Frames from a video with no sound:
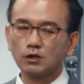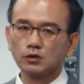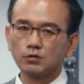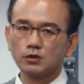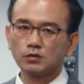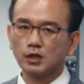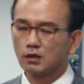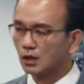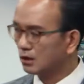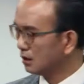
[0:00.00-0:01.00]
좀 보시면 될
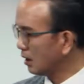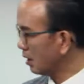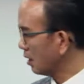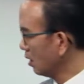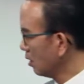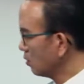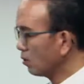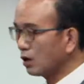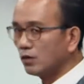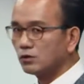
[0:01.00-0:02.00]
것 같은데
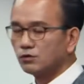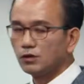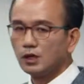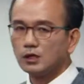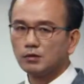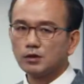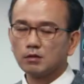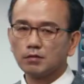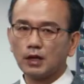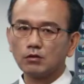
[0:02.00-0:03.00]
이게 왜
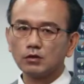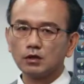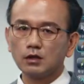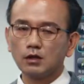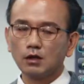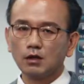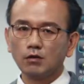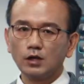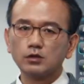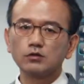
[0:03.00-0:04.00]
중요하냐면은 바로 이
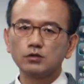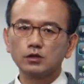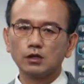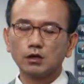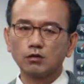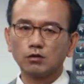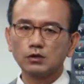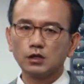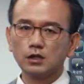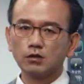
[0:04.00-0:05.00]
회전율이죠.
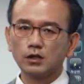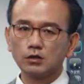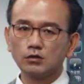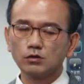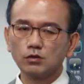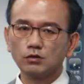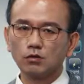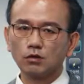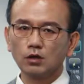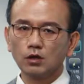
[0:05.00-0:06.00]
공실에 대한 회전율,
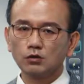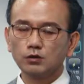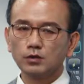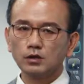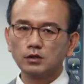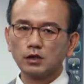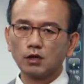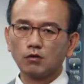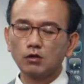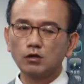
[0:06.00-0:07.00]
또 주변 지역의
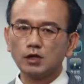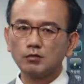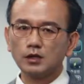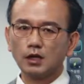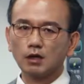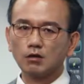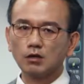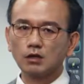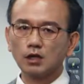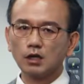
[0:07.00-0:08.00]
권리가입니다.
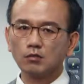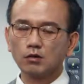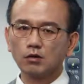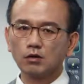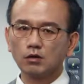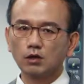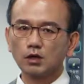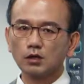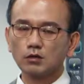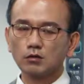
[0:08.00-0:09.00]
권리가가 뭐 여기
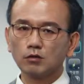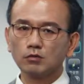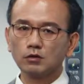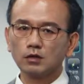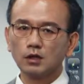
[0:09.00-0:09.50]
같은 경우는